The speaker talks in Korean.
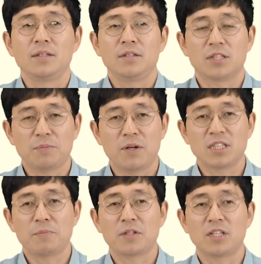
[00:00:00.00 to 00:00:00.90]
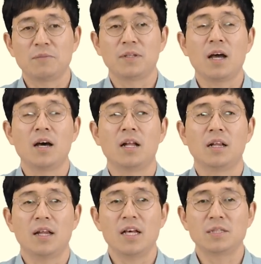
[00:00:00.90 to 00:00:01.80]
여섯 번째 패턴입니다.
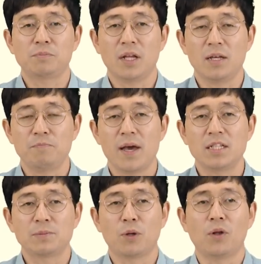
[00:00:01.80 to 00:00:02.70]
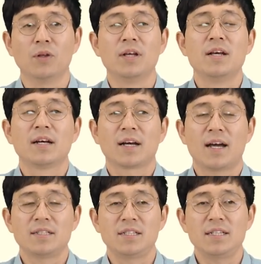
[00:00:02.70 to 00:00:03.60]
Let's play baseball
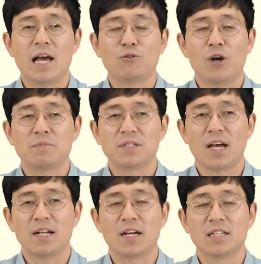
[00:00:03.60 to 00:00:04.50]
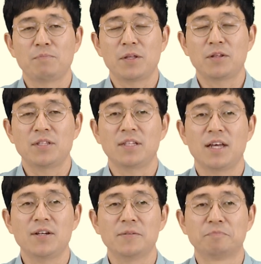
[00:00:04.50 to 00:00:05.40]
같이 야구합시다 라는
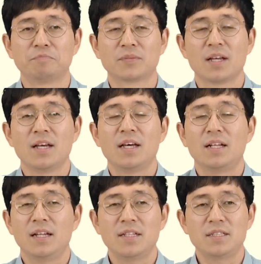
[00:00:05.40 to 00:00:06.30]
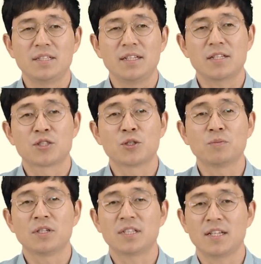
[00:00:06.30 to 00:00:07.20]
패턴인데요. Let's에 대해서 좀
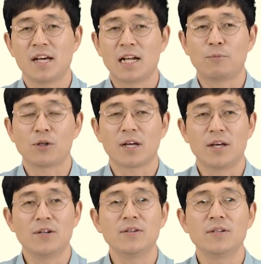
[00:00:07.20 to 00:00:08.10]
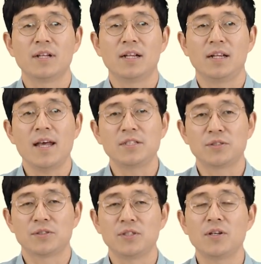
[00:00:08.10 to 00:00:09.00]
더 자세히 알아볼까요?
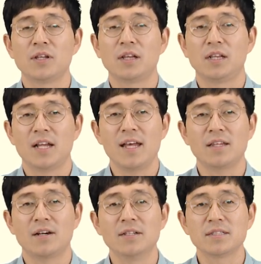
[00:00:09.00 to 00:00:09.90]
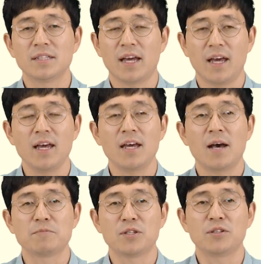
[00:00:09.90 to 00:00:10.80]
Let's는요. Let us의
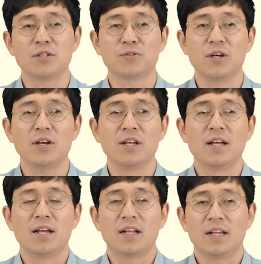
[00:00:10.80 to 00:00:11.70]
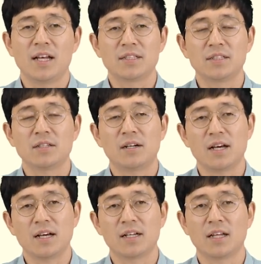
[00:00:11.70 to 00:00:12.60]
합성어이고요. let은
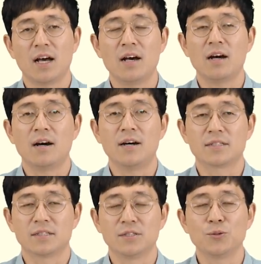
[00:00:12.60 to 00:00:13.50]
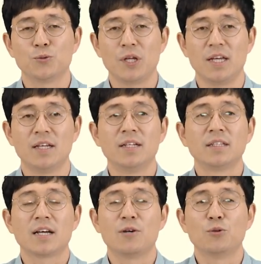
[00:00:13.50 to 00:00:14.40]
허락하다, us는 우리.
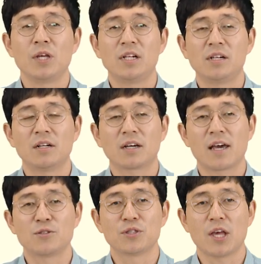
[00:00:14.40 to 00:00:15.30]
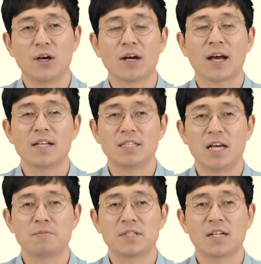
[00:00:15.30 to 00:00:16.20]
그러니까 우리를 허락해 주세요. 같이
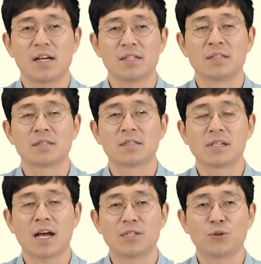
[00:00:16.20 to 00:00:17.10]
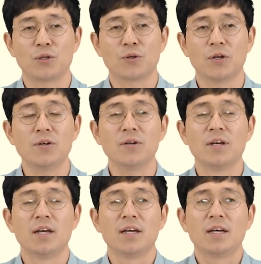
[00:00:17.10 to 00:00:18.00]
합시다라는 뜻을 가지고 있고요.
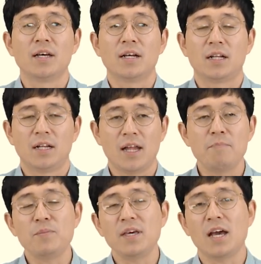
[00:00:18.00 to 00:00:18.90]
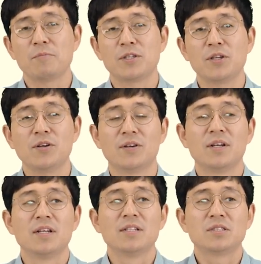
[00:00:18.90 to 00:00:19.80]
let me 하면요.
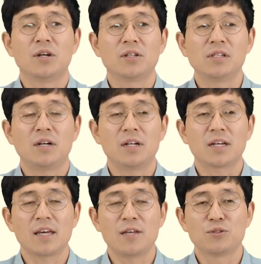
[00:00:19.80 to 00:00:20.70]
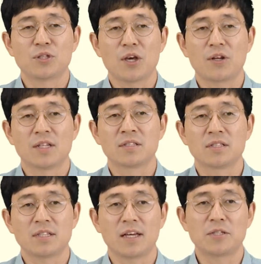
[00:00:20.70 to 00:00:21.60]
저를 허락해 주세요라는
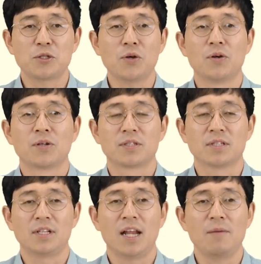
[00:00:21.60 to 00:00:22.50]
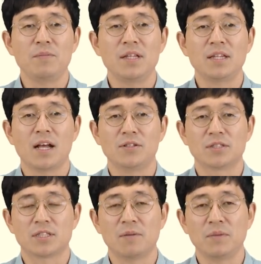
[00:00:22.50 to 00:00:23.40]
뜻이 되겠죠. 그래서 let me tell you
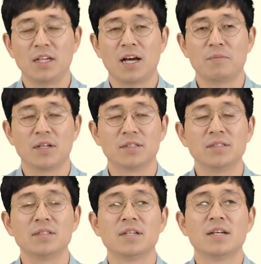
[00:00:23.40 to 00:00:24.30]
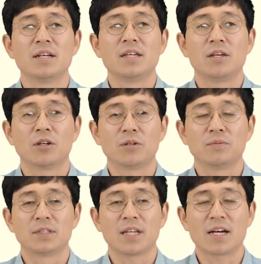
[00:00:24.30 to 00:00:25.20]
something 하면은
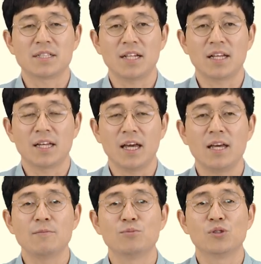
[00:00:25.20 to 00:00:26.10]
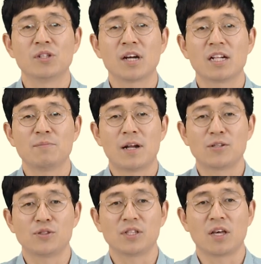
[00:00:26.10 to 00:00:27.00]
여러분 당신에게 무언가를
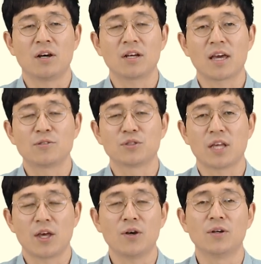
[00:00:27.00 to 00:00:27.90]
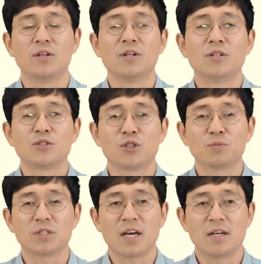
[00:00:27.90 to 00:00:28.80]
말할 수 있게 허락해 주세요.
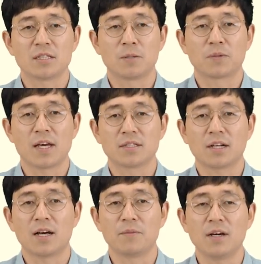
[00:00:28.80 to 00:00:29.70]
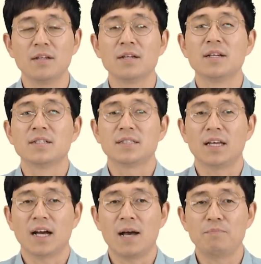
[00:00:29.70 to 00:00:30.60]
좀 더 자연스럽게 해석하면
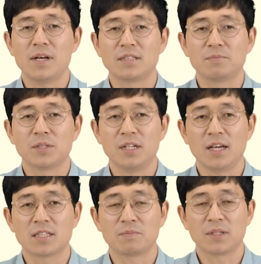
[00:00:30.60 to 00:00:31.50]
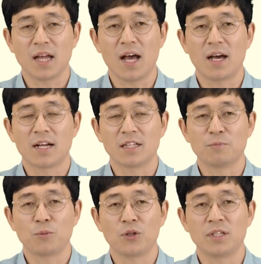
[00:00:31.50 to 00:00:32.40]
제가 한 말씀 드리겠습니다.
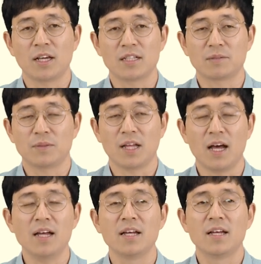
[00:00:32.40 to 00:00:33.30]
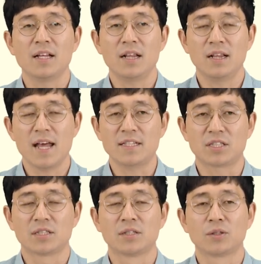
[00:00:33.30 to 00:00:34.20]
라는 표현이 되겠습니다.
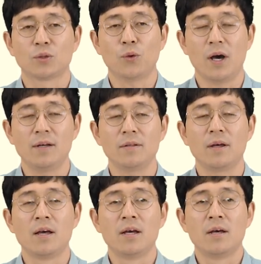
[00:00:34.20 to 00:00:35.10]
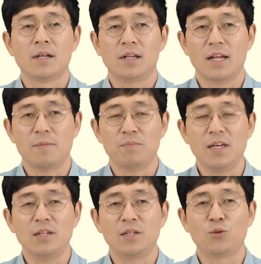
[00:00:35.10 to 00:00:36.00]
let 또한 let
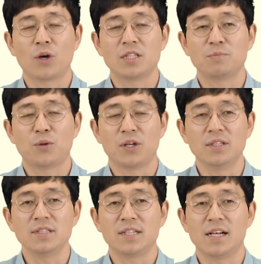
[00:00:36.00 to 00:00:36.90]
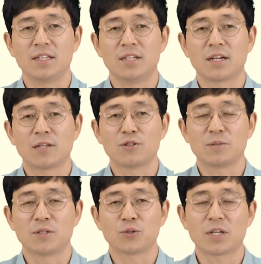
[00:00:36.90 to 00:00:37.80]
me 이 두 가지 표현 잘 기억해
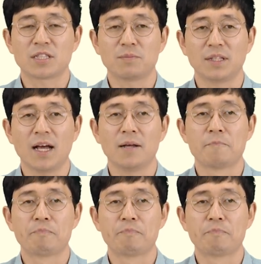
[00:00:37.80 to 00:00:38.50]
두시면 좋겠습니다.